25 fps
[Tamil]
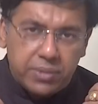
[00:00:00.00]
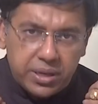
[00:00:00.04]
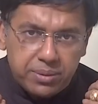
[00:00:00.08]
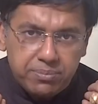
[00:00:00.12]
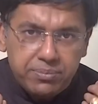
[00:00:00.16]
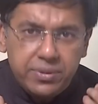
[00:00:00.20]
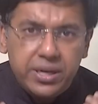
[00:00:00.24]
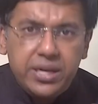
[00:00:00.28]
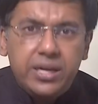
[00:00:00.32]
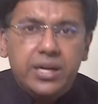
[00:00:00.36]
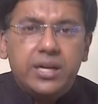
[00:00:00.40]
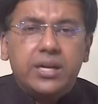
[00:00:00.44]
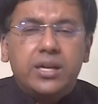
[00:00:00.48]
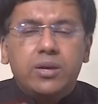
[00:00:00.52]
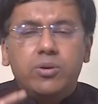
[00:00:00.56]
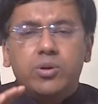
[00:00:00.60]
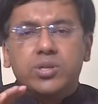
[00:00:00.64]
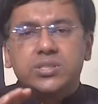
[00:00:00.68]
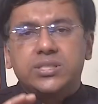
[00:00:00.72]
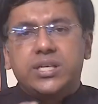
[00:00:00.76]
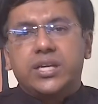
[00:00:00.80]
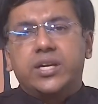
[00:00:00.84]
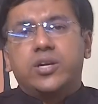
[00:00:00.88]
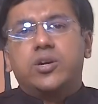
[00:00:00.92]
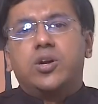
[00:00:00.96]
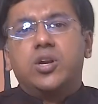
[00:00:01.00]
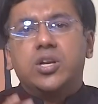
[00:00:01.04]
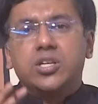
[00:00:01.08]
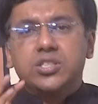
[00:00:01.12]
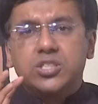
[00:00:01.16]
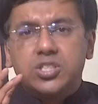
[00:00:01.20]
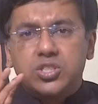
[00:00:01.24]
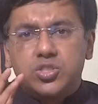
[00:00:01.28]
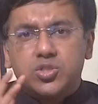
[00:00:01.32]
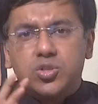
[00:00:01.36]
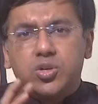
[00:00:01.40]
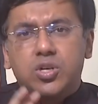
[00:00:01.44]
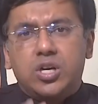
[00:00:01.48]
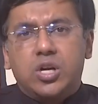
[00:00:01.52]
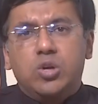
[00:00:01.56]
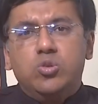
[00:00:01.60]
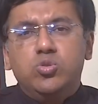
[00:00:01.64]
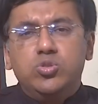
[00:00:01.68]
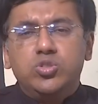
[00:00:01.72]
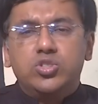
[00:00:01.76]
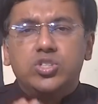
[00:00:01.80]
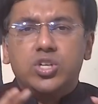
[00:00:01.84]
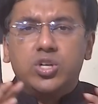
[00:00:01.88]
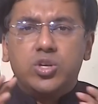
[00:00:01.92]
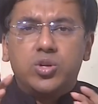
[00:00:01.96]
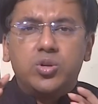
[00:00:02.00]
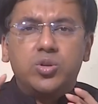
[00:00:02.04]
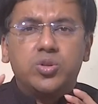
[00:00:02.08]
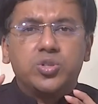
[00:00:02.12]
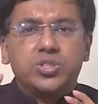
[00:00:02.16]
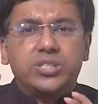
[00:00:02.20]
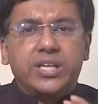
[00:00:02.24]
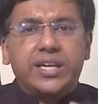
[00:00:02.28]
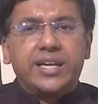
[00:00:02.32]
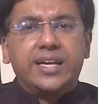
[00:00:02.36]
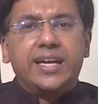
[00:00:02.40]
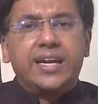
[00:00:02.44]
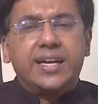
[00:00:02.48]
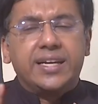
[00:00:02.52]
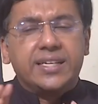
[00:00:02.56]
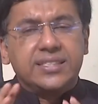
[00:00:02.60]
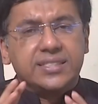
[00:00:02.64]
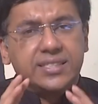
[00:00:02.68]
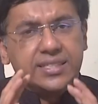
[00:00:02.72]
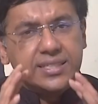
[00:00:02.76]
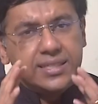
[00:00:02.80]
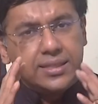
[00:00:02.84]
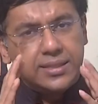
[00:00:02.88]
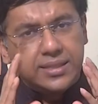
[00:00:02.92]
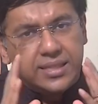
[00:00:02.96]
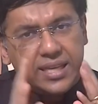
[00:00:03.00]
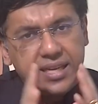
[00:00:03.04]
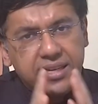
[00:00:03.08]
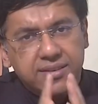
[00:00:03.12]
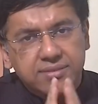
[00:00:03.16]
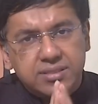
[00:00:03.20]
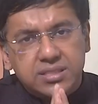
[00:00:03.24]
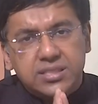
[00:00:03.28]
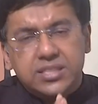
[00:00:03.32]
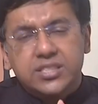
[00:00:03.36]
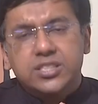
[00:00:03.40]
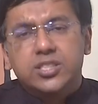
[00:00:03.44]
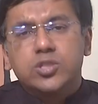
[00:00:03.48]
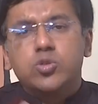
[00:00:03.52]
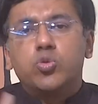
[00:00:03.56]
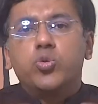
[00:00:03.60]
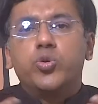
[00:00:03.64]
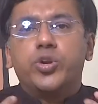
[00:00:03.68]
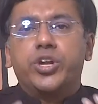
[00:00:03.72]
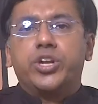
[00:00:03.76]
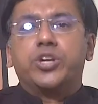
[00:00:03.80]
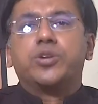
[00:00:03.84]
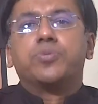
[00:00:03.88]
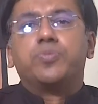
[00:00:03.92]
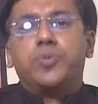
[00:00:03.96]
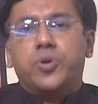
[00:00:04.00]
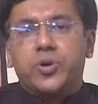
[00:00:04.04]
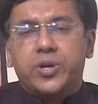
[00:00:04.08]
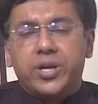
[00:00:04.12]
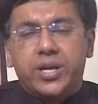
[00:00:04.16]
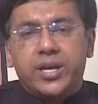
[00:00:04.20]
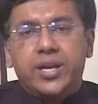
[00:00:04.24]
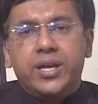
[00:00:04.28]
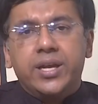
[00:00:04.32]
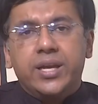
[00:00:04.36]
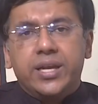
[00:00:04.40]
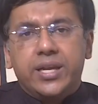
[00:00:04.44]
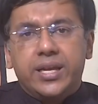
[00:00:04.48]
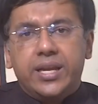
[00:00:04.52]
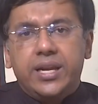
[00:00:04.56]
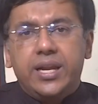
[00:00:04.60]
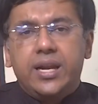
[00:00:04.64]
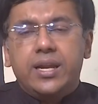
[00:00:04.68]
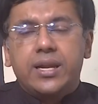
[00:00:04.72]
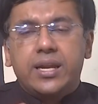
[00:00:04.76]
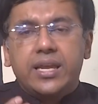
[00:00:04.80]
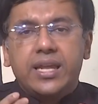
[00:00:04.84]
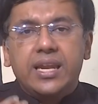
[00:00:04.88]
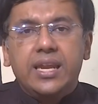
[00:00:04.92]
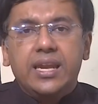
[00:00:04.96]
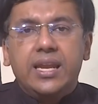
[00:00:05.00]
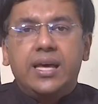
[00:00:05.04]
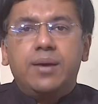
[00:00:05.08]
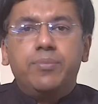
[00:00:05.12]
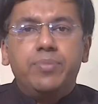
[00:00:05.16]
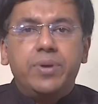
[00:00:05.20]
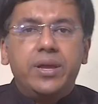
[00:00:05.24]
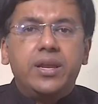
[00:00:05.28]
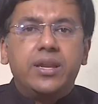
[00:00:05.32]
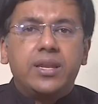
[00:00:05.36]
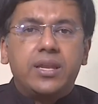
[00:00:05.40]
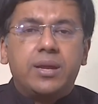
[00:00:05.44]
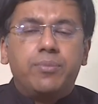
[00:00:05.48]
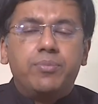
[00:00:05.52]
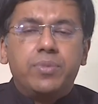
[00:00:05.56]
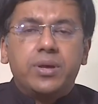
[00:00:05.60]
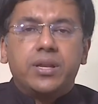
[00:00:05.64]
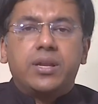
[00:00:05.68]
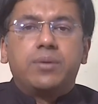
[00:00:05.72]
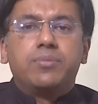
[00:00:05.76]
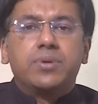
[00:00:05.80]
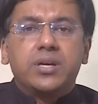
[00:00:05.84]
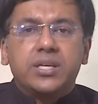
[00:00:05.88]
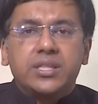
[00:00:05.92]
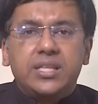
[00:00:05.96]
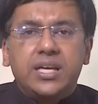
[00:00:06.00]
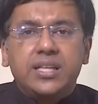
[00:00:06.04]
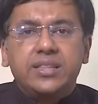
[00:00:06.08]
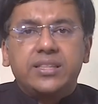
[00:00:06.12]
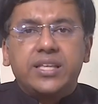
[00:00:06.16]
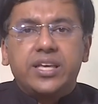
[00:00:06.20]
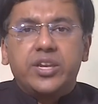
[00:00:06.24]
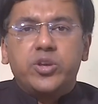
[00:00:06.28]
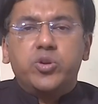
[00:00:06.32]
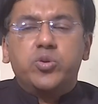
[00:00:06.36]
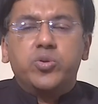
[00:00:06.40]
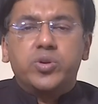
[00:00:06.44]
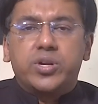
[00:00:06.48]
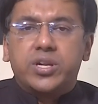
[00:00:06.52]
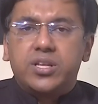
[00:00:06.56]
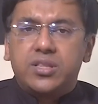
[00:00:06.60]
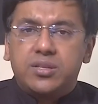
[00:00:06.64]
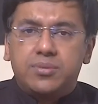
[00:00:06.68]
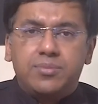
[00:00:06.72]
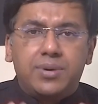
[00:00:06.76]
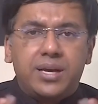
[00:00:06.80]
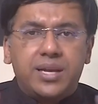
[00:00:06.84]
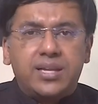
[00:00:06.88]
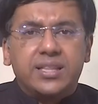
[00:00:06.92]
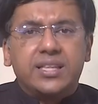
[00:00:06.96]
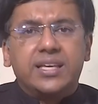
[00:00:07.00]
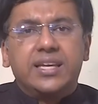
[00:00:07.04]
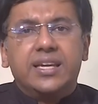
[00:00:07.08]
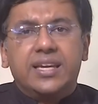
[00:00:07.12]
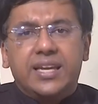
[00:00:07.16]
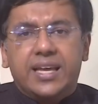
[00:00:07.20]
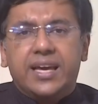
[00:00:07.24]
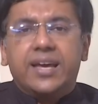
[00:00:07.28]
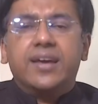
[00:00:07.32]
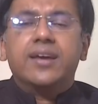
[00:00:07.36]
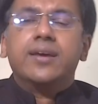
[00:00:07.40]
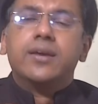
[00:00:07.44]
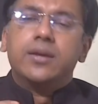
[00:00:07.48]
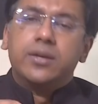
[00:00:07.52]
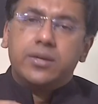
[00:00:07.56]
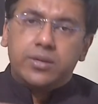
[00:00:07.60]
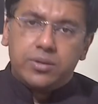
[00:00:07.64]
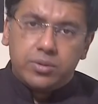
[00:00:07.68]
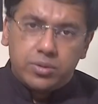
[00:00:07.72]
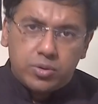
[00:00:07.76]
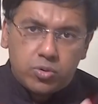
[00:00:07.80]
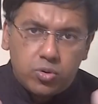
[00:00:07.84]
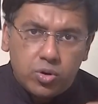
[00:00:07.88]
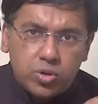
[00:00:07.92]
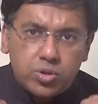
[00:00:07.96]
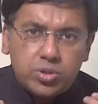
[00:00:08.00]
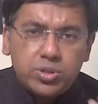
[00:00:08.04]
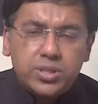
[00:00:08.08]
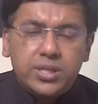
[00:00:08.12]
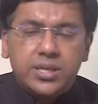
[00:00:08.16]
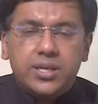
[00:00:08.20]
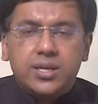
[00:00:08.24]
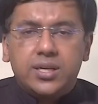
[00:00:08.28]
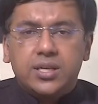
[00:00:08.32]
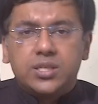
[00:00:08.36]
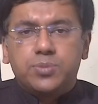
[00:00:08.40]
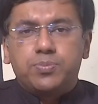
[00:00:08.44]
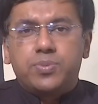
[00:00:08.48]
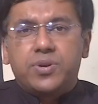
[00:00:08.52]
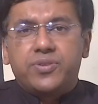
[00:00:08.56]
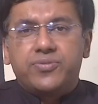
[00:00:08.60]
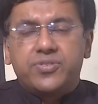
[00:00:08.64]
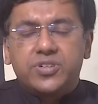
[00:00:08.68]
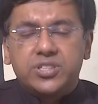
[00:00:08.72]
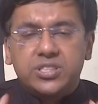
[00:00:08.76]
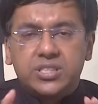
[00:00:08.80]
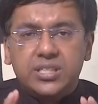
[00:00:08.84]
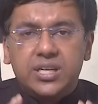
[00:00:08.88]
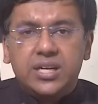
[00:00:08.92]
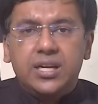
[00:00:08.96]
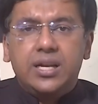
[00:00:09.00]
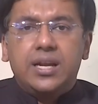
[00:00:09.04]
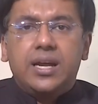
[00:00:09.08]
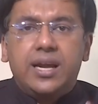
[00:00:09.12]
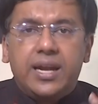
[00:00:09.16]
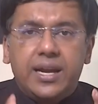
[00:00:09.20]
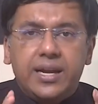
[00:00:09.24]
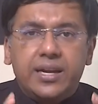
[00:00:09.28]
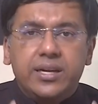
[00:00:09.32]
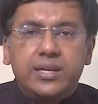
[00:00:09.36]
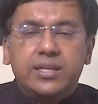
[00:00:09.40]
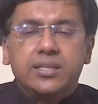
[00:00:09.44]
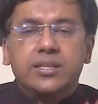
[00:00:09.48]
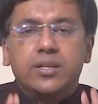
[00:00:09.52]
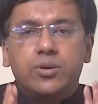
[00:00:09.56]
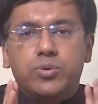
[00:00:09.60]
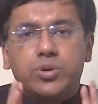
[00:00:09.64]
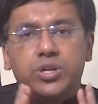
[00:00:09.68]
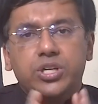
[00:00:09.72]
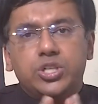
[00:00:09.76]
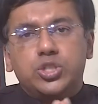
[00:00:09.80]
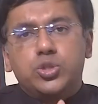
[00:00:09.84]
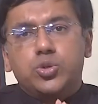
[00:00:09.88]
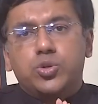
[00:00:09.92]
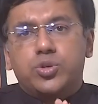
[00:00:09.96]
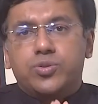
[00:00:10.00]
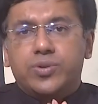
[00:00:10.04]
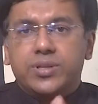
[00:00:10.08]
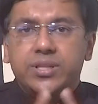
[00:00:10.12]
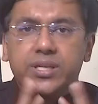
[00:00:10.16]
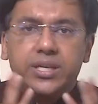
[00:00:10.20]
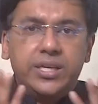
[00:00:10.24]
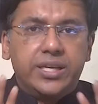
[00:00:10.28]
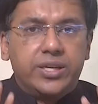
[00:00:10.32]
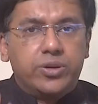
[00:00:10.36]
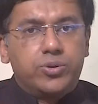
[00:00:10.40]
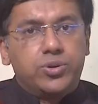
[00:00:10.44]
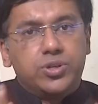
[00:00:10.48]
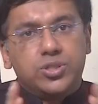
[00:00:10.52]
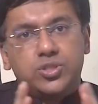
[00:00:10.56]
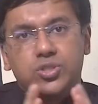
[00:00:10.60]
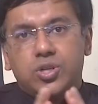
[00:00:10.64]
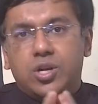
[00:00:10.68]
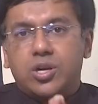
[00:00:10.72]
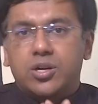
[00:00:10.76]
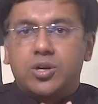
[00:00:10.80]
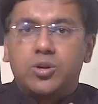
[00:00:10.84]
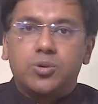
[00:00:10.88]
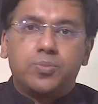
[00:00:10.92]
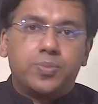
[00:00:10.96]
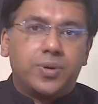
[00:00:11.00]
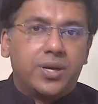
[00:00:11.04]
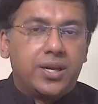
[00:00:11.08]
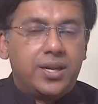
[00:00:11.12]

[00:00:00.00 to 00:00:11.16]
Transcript: இம்மீடியட்டாக ஒரு சைக்காலஜிஸ்டோ கவுன்சிலரோ ஒரு சைக்காட்டிஸ்ட் கிட்ட தயவு செஞ்சு கூட்டிகிட்டு போங்க ஏன்னா எல்லாமே நம்ம நமக்கு தான் தெரியுன்றது மாதிரி இல்லை கோ டு த ப்ரொஃபஷனல் அண்ட் இந்த ஒரு இஷ்யூக்கு வந்து நீங்கள் ஒரு சார்ட் அவுட்